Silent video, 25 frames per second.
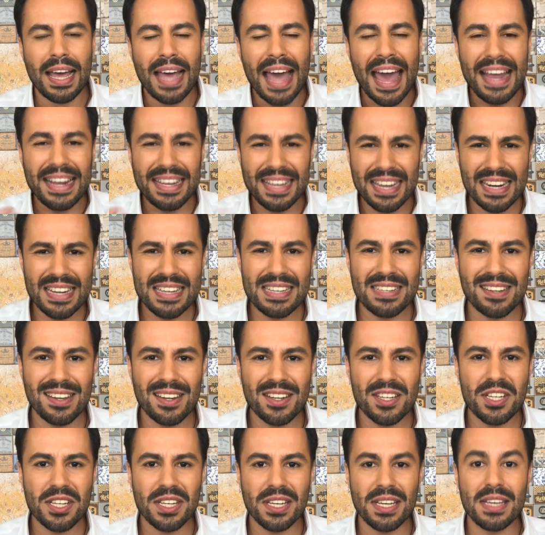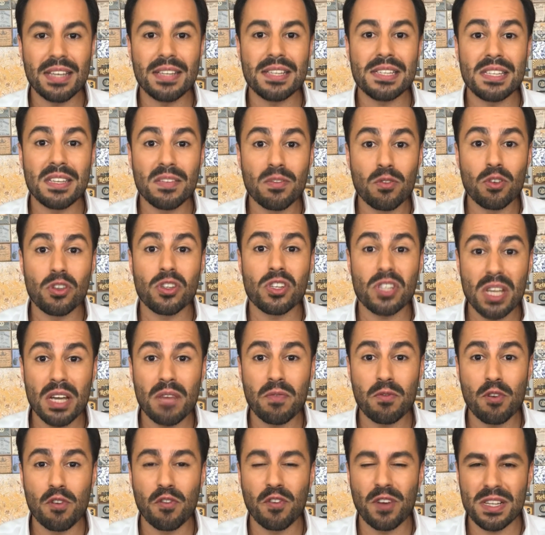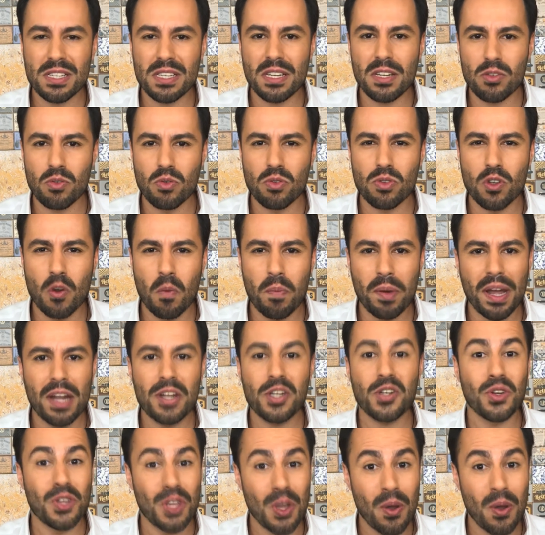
É interessante que se você for fazer isso no seu prédio,